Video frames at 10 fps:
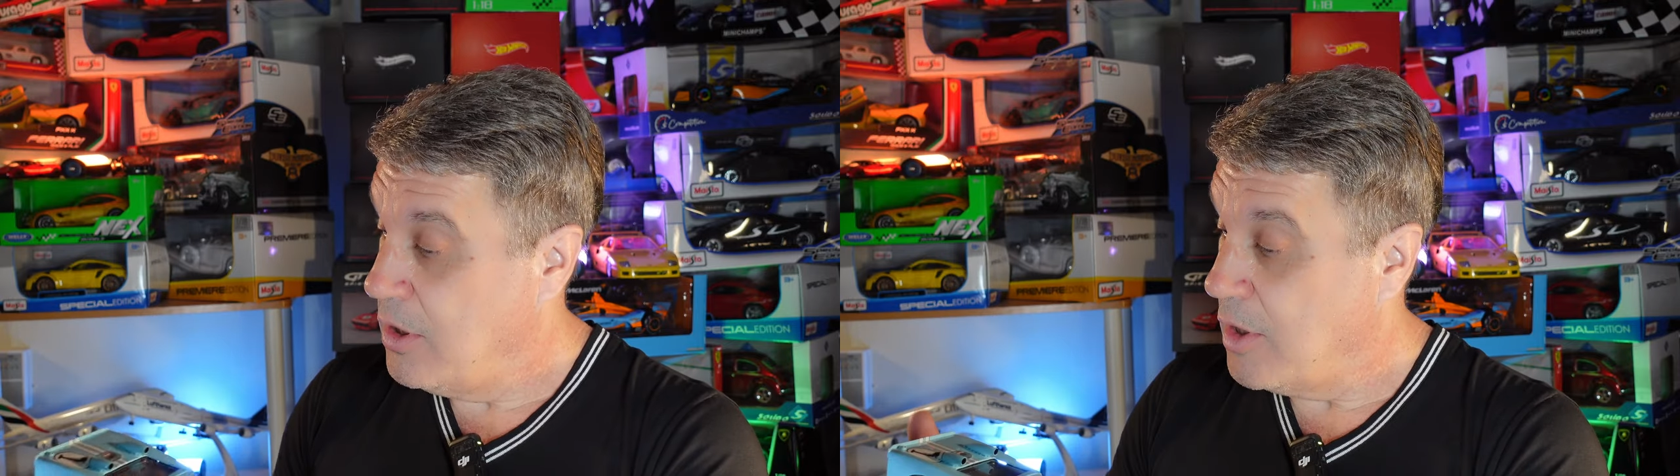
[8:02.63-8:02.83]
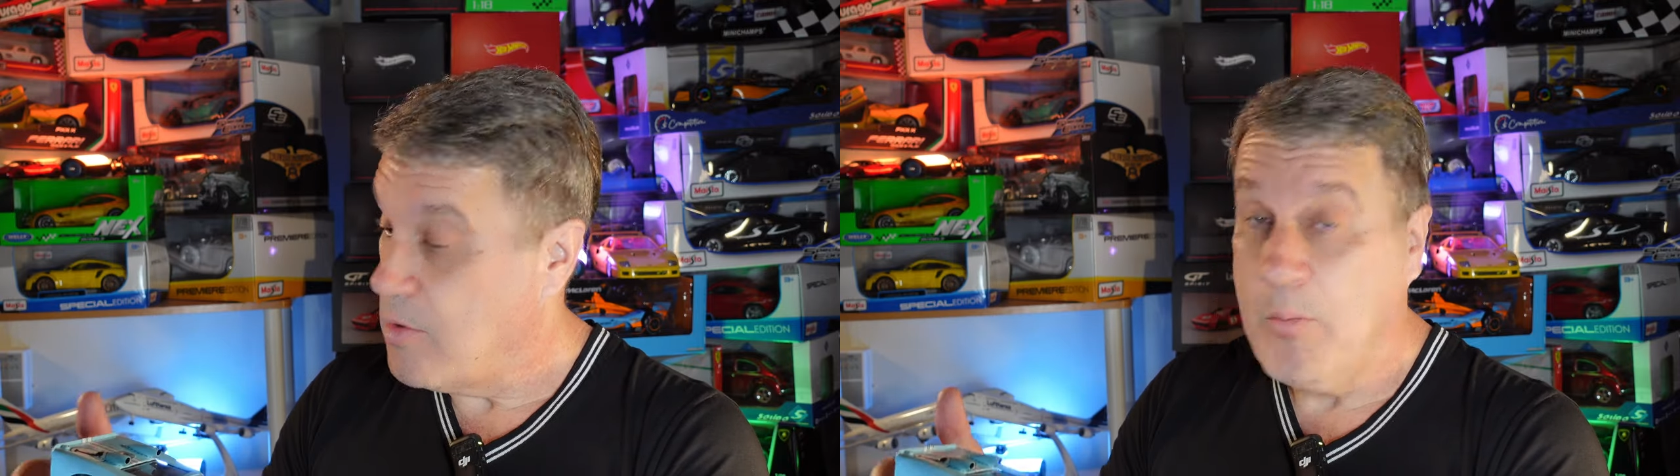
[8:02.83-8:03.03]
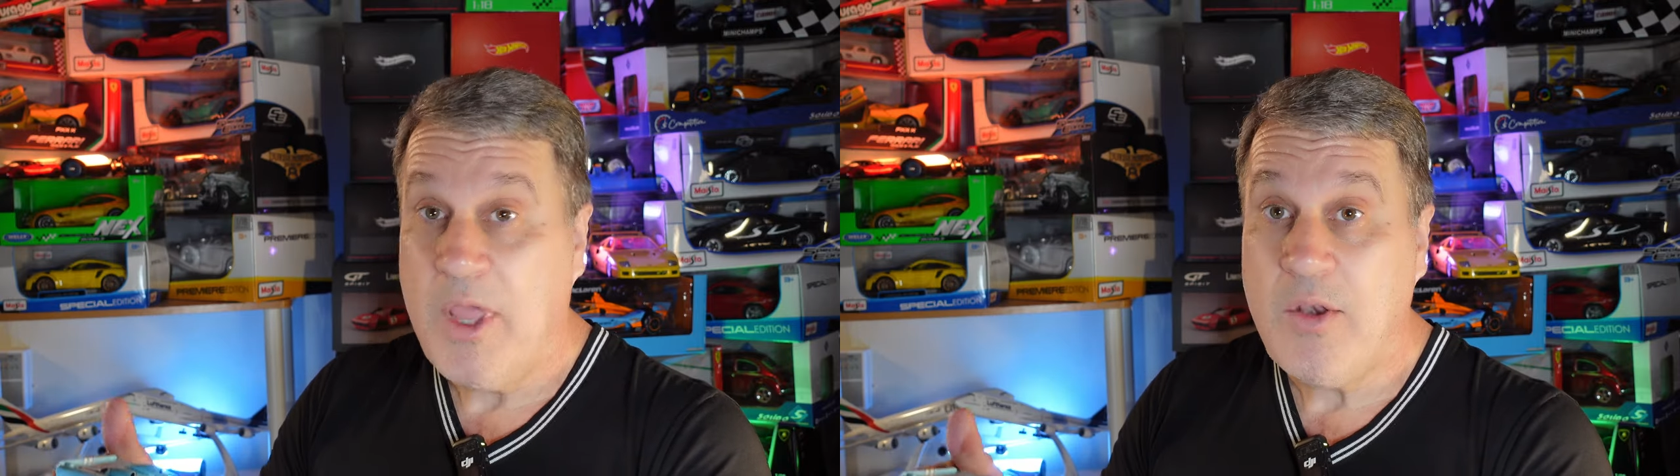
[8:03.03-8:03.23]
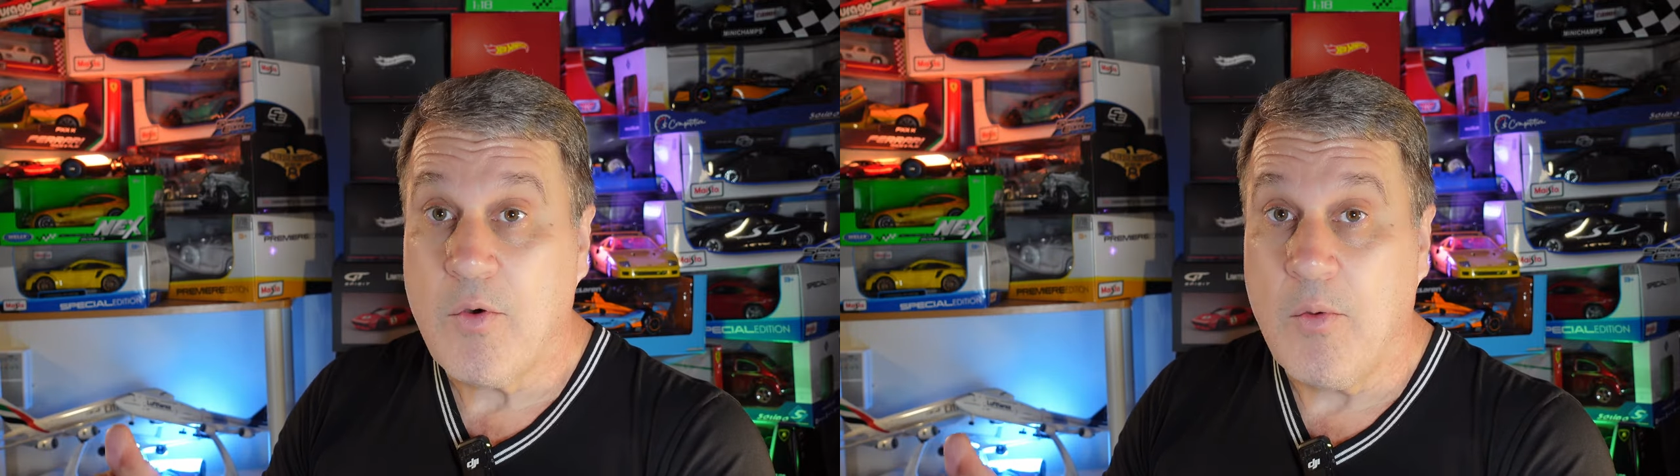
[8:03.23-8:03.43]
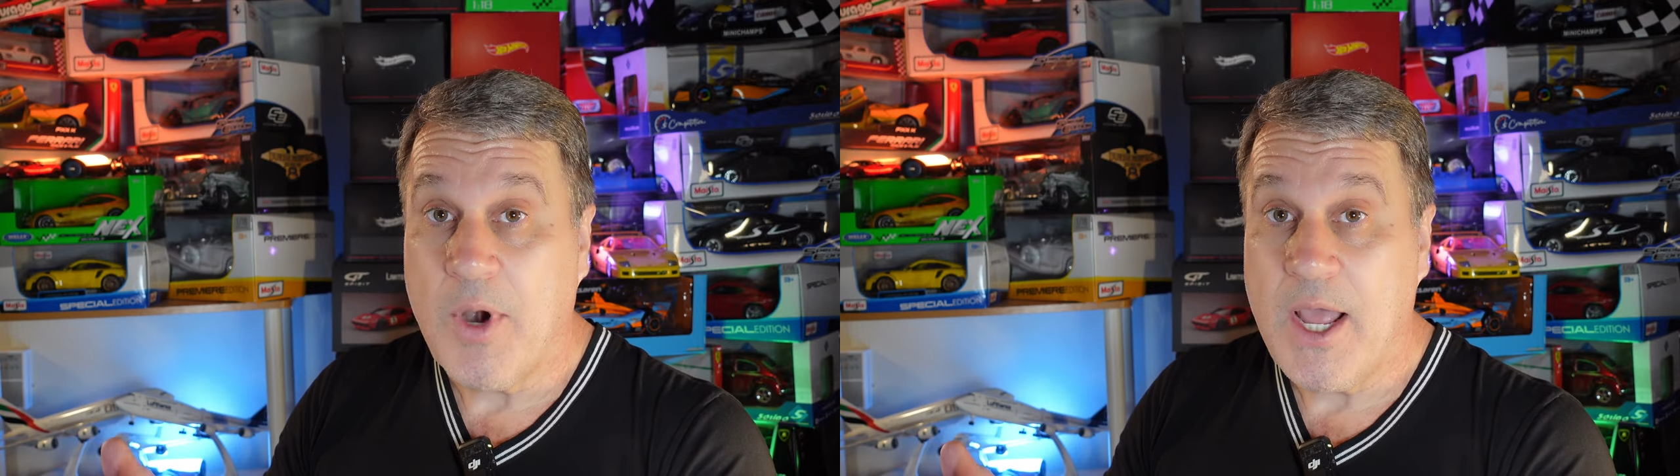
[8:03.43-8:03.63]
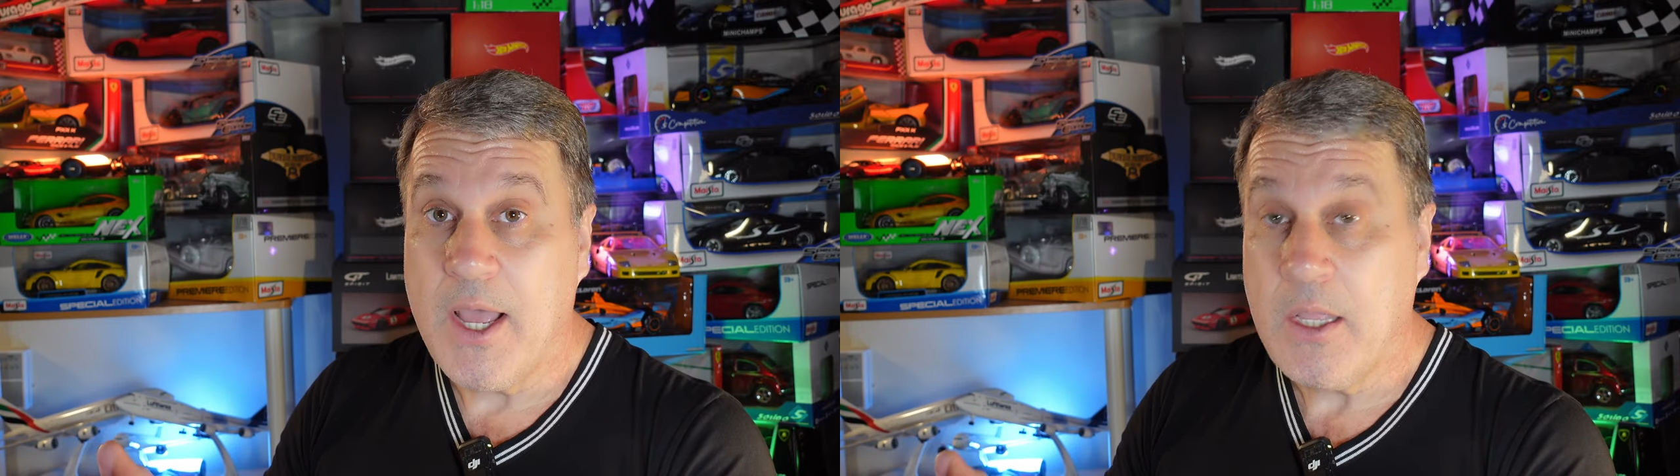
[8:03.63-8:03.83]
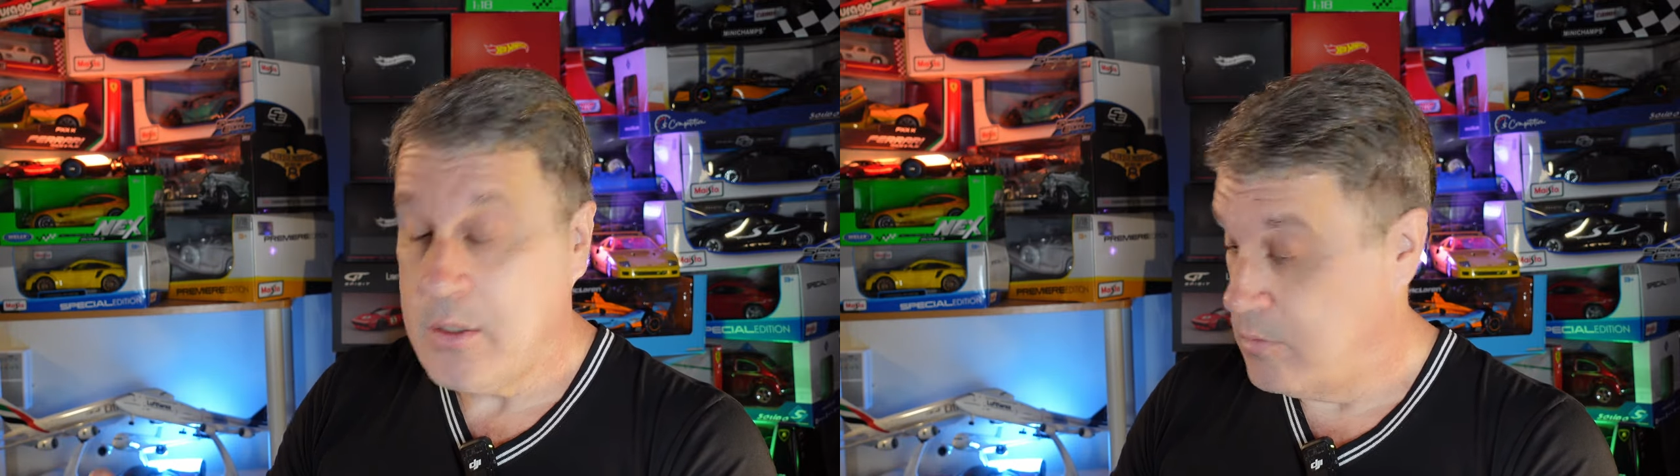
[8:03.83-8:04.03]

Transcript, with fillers: Recomendo comprar